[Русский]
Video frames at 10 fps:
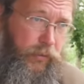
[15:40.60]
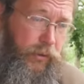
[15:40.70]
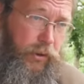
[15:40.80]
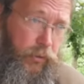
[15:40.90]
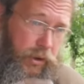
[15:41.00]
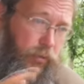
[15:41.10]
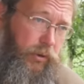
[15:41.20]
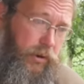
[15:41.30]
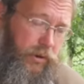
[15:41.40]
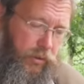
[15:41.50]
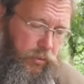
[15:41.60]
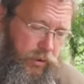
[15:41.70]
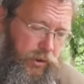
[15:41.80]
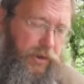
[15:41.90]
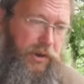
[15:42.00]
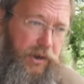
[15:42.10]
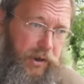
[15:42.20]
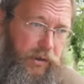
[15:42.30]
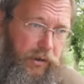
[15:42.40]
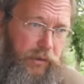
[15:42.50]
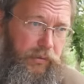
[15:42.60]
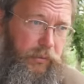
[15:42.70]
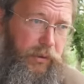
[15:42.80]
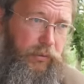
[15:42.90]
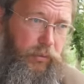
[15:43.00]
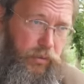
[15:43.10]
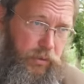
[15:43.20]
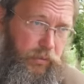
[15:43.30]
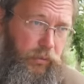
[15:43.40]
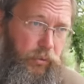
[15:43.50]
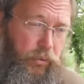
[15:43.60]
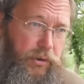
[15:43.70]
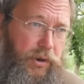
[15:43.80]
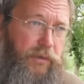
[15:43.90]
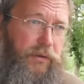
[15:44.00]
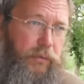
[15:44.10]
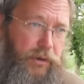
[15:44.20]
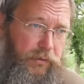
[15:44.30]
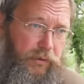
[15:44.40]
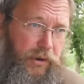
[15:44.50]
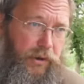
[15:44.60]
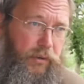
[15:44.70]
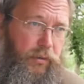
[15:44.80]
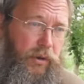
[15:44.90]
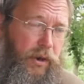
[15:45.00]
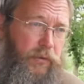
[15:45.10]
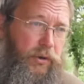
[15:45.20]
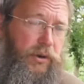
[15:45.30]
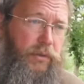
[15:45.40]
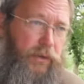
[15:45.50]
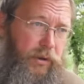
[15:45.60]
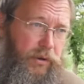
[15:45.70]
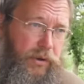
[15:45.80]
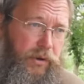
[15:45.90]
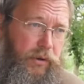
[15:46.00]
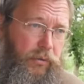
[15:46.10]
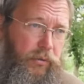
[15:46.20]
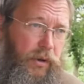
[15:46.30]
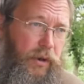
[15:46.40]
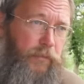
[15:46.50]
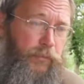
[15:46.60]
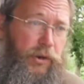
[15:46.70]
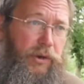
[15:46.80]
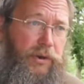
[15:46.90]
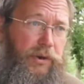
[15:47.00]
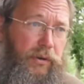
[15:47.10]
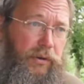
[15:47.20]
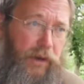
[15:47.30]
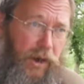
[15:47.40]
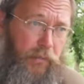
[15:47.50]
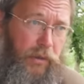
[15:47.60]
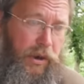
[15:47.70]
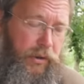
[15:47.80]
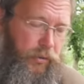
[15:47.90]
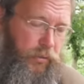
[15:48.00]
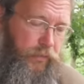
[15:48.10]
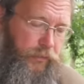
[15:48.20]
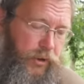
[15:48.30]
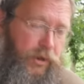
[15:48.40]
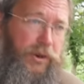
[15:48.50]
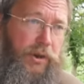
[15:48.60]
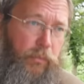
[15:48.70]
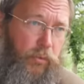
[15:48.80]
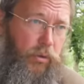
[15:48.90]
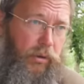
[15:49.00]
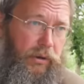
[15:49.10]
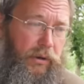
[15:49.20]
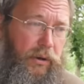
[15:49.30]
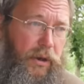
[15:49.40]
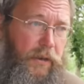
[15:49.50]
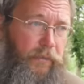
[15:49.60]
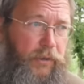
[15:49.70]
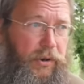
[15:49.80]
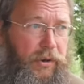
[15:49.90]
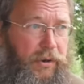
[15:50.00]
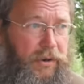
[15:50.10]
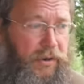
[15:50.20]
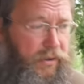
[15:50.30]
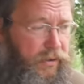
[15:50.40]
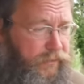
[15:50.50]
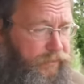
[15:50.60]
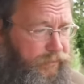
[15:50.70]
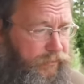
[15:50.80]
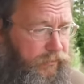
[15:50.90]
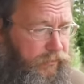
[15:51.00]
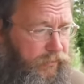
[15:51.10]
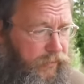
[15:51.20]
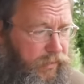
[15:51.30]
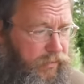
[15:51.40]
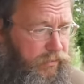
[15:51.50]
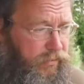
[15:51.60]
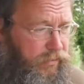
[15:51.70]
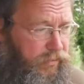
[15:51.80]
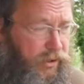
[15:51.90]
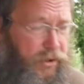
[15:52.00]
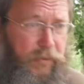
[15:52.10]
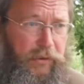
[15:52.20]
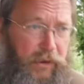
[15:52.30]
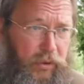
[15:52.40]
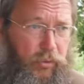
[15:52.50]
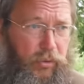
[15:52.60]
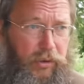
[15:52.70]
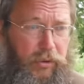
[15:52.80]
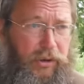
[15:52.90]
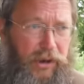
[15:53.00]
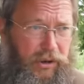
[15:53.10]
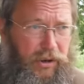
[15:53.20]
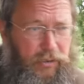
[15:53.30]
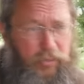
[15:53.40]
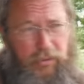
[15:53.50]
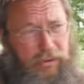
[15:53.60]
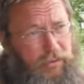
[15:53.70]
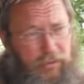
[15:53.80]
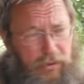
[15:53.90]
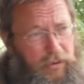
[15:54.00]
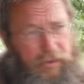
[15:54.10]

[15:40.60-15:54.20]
Ведь людей утилизируют через сети давным-давно уже продуктовые, через фармацевтию, через медицину, через э, наркоманию, через аборты, через э, трансплантологию и так далее. Ну,